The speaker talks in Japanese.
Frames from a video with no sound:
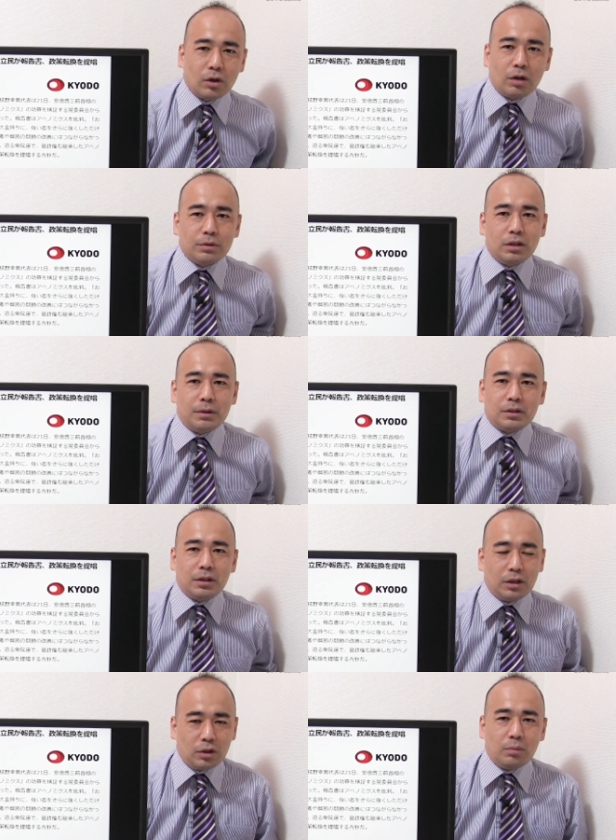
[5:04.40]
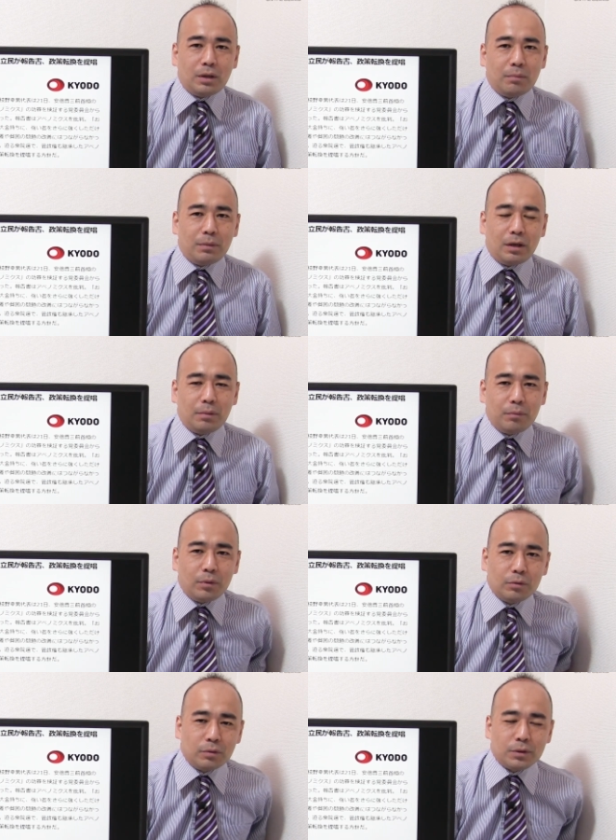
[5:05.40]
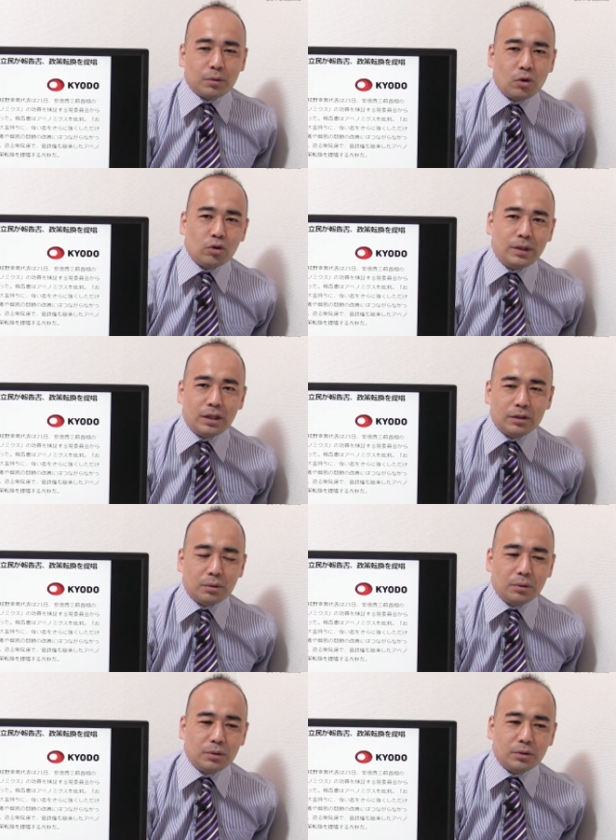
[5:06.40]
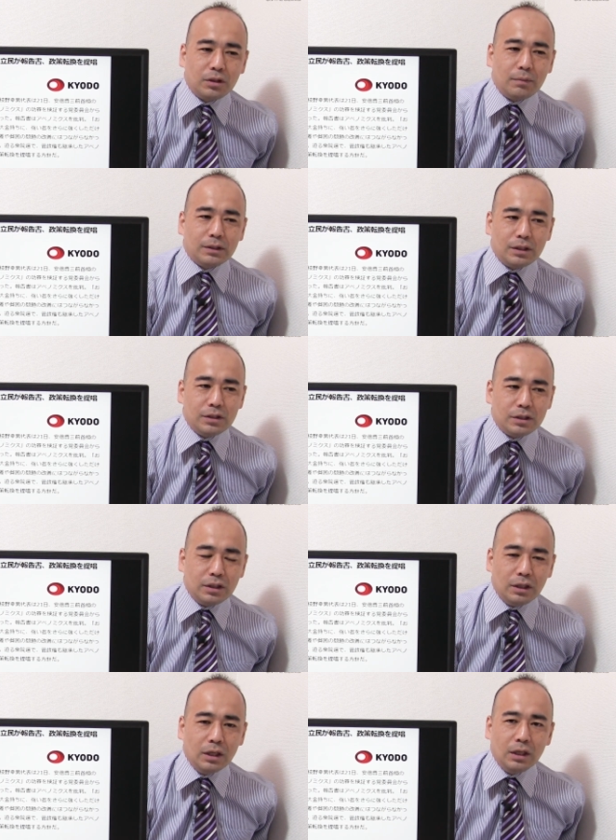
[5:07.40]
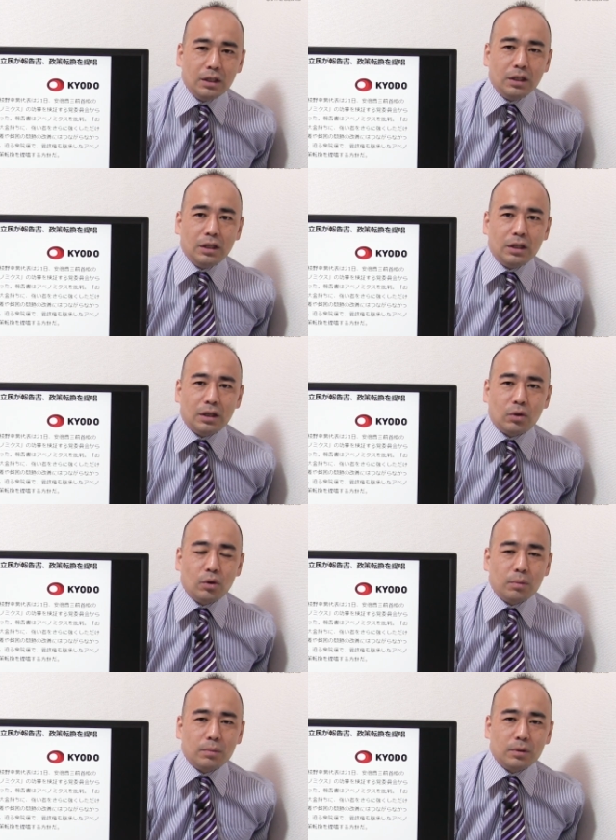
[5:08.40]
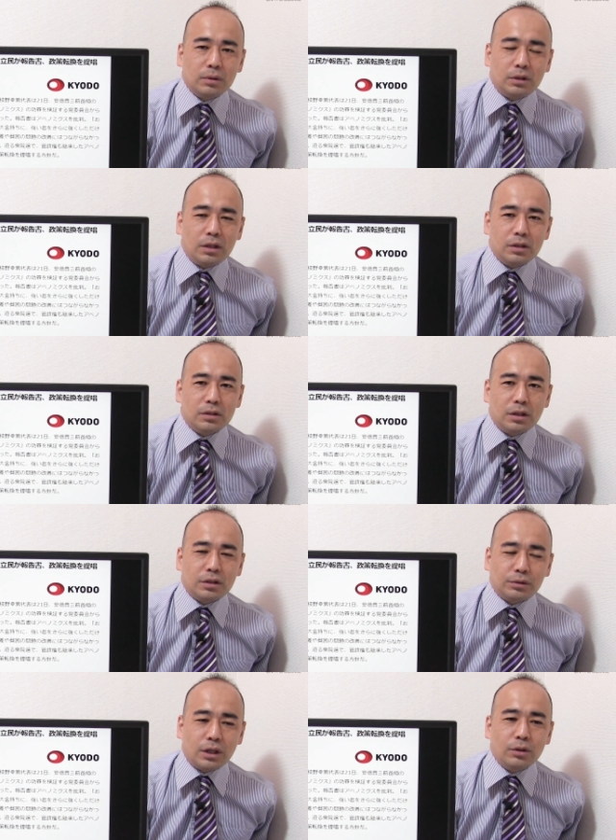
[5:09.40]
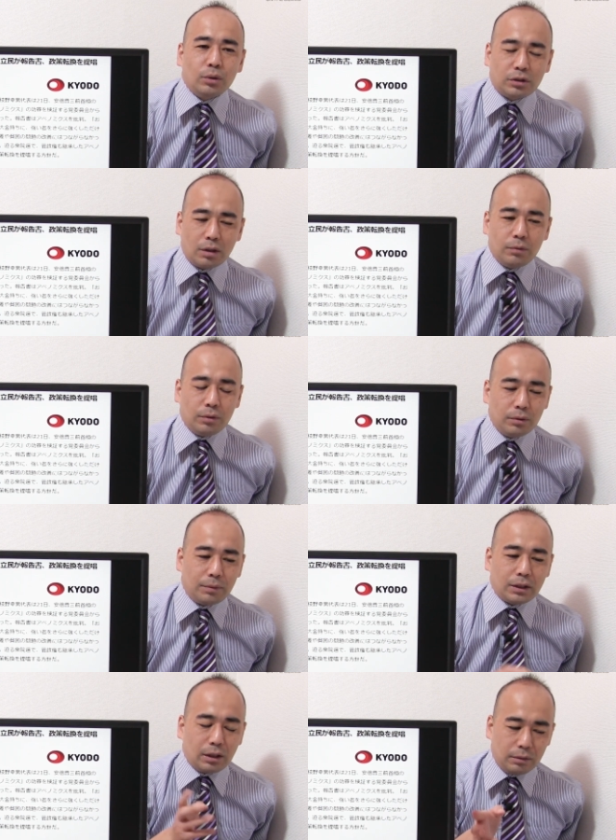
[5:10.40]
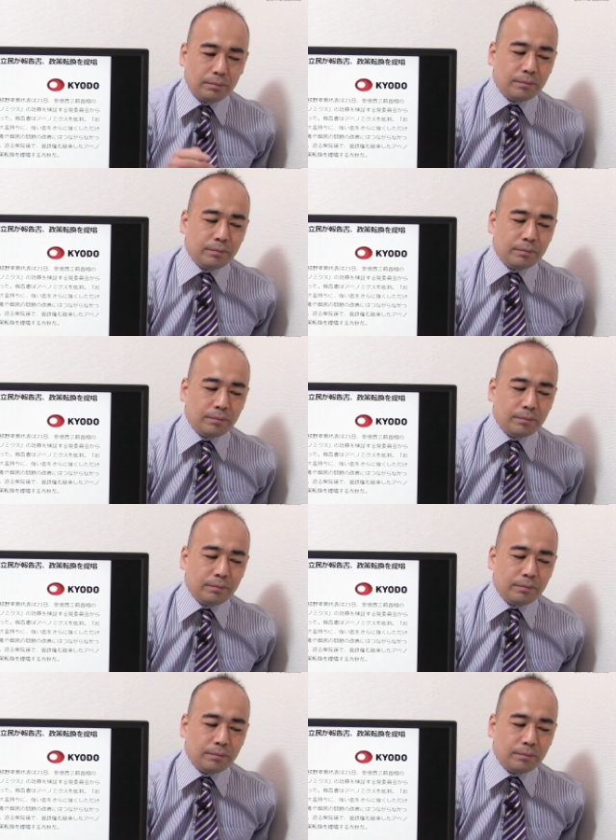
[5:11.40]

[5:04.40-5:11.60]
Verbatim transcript: のかもしれませんけど、まあまあ、もうそもそも国民がそれを望んでませんし、えー、政策を担当したらもう、また、